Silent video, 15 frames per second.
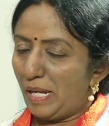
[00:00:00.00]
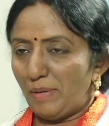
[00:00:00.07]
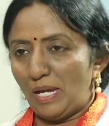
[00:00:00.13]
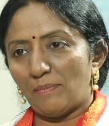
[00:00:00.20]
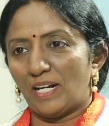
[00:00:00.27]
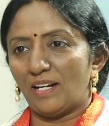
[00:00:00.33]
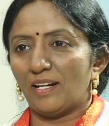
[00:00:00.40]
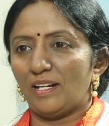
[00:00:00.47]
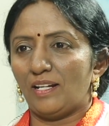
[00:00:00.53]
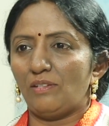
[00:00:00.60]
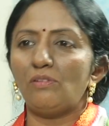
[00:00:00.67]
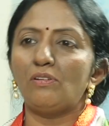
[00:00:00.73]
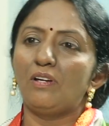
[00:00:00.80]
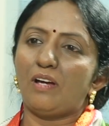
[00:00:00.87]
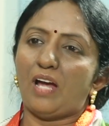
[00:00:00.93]
మేమేం
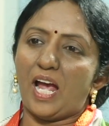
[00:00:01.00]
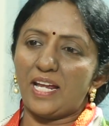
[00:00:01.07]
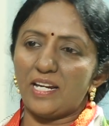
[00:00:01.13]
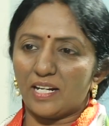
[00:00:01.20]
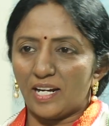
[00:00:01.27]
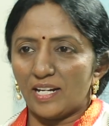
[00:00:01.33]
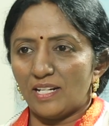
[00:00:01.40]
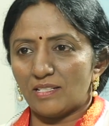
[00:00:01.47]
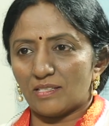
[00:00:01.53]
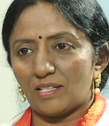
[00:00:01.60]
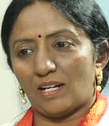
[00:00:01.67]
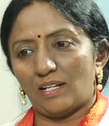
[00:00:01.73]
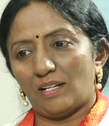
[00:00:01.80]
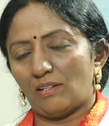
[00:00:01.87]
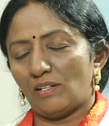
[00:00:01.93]
అడగలేదు ఆయనకు ఆయన
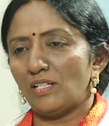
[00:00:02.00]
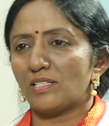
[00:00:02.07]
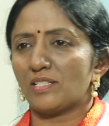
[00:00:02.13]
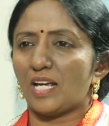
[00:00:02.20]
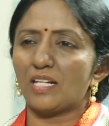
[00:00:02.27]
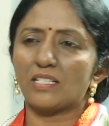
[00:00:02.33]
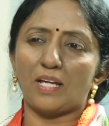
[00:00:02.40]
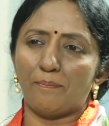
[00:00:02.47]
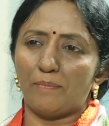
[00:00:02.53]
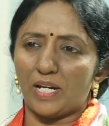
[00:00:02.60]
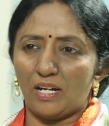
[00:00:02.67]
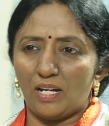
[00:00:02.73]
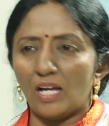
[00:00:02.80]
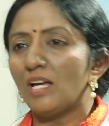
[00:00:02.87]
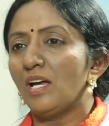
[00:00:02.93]
ఇస్తా అన్నారని చాలా
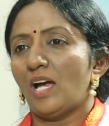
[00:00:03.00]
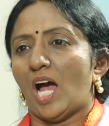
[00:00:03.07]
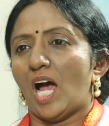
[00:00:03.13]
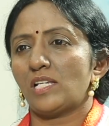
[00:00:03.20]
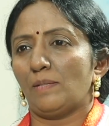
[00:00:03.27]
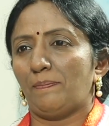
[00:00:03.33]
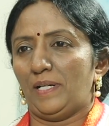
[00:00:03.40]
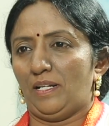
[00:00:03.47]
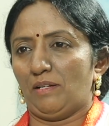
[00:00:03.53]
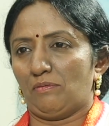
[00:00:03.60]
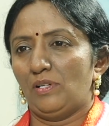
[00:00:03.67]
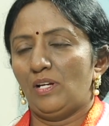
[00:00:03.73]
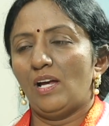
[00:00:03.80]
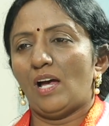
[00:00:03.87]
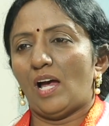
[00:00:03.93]
సంబరంగా
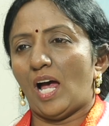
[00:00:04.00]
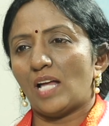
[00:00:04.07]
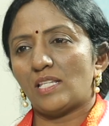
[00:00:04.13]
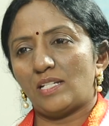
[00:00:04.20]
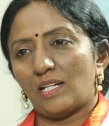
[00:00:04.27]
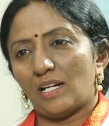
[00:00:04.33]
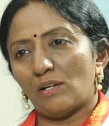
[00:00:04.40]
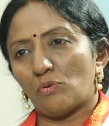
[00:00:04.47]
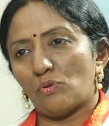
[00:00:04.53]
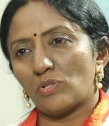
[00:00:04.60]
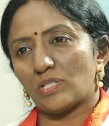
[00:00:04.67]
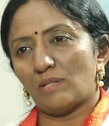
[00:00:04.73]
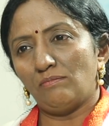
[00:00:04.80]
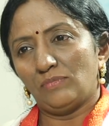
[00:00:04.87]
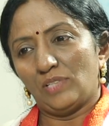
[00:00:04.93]
ఆశపడ్డాం ఆ చీరల
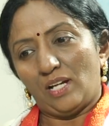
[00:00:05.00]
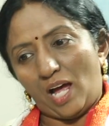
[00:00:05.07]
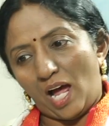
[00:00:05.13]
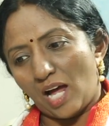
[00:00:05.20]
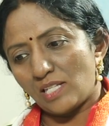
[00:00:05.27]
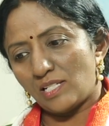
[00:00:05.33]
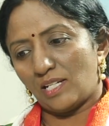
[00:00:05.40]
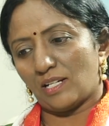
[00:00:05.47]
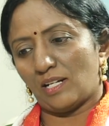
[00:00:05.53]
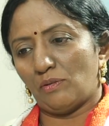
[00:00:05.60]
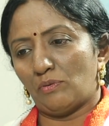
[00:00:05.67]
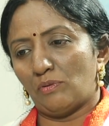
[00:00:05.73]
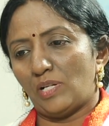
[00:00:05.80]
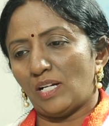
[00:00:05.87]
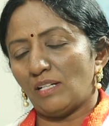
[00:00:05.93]
కోసం ఆ
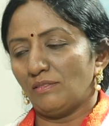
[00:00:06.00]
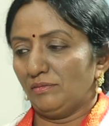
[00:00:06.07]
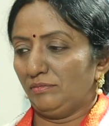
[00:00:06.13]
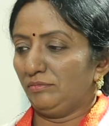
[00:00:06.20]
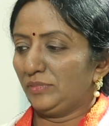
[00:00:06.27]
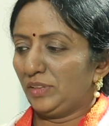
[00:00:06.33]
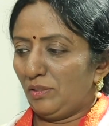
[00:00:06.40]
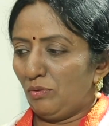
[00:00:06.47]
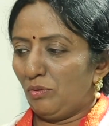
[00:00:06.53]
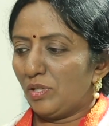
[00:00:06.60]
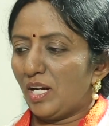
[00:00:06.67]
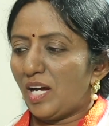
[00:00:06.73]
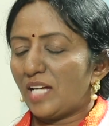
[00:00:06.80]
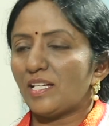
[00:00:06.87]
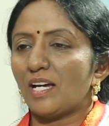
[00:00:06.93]
చీరలు కూడా
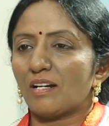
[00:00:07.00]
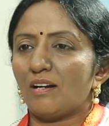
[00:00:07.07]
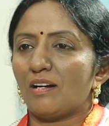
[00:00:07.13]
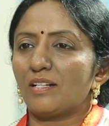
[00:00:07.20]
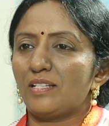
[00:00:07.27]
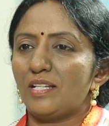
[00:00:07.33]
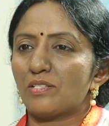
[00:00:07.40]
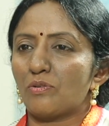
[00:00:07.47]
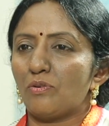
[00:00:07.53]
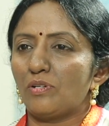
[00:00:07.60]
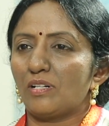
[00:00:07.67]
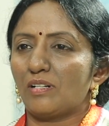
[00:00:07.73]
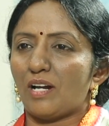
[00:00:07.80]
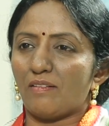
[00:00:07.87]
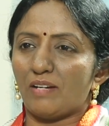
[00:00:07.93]
ఒక ఆధార్ కార్డు
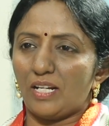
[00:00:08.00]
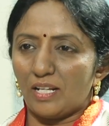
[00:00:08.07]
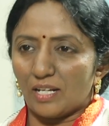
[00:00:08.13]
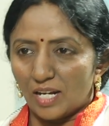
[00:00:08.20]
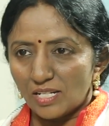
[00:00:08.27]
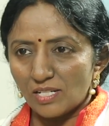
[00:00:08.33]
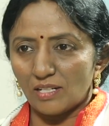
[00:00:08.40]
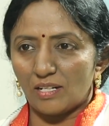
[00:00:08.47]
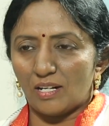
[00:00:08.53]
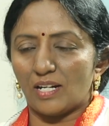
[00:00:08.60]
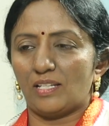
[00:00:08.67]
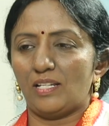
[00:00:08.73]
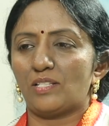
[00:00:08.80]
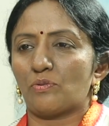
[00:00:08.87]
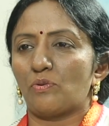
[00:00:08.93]
తీసుకొని రావాలి రేషన్
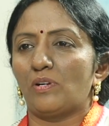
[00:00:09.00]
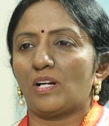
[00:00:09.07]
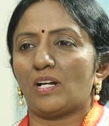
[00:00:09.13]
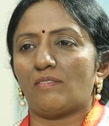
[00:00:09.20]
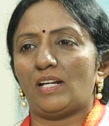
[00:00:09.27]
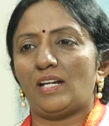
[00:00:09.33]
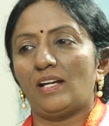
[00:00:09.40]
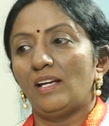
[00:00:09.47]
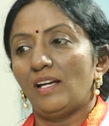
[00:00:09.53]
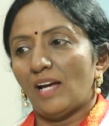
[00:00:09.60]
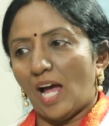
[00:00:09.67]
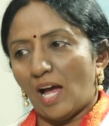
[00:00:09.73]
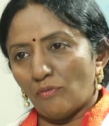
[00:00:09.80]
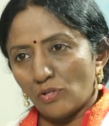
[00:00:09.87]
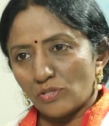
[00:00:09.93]
కార్డు తీసుకొని రావాలి
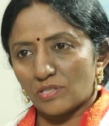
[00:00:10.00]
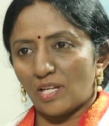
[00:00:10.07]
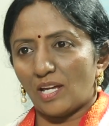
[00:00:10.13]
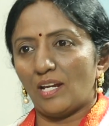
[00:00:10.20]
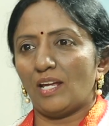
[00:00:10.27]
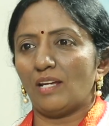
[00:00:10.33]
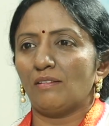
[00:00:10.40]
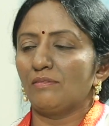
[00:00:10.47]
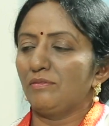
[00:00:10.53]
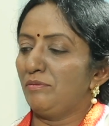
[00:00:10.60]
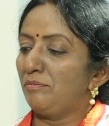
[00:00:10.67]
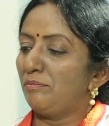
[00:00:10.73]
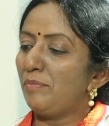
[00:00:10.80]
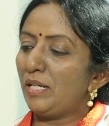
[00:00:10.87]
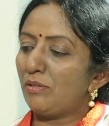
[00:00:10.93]
అవి వస్తేనే
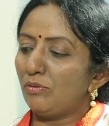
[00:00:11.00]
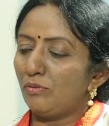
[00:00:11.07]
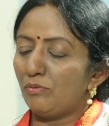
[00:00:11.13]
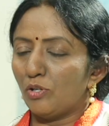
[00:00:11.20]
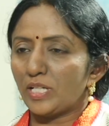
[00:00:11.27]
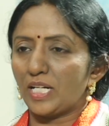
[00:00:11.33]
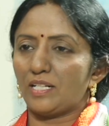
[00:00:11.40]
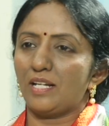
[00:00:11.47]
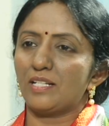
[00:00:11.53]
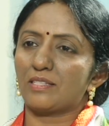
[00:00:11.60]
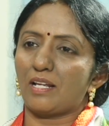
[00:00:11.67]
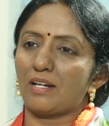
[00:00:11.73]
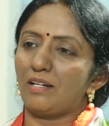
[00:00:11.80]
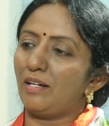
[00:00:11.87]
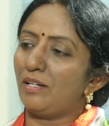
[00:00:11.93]
మీకు ఓటు ఎట్లా
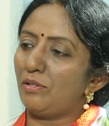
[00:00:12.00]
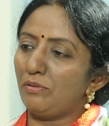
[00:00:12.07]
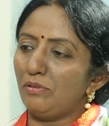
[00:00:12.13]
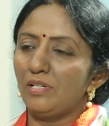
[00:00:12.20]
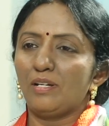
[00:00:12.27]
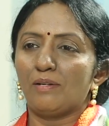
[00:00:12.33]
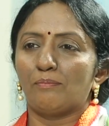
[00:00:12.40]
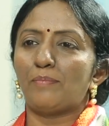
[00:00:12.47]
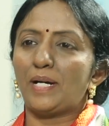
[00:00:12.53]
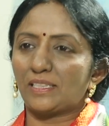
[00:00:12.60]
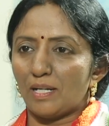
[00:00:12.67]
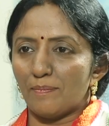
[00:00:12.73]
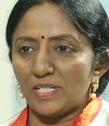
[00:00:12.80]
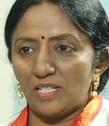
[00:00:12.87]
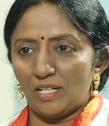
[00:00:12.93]
ఇస్తారన్నట్టు
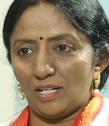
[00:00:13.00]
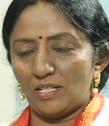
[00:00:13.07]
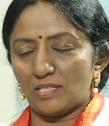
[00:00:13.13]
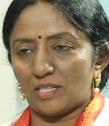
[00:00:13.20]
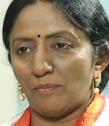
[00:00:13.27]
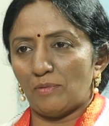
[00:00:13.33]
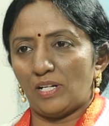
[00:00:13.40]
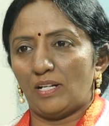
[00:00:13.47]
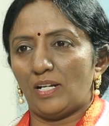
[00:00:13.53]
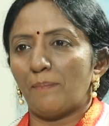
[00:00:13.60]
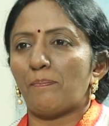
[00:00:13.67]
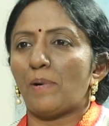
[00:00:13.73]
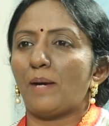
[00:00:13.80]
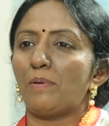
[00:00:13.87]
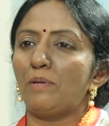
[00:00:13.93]
బతుకమ్మ చీరలు
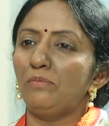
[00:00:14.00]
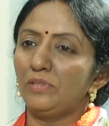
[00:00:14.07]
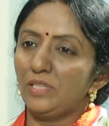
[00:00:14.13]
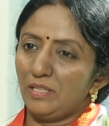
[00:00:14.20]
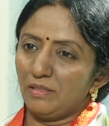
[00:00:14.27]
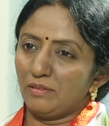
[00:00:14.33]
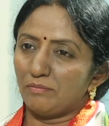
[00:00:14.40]
ఇస్తామనంటే పాపం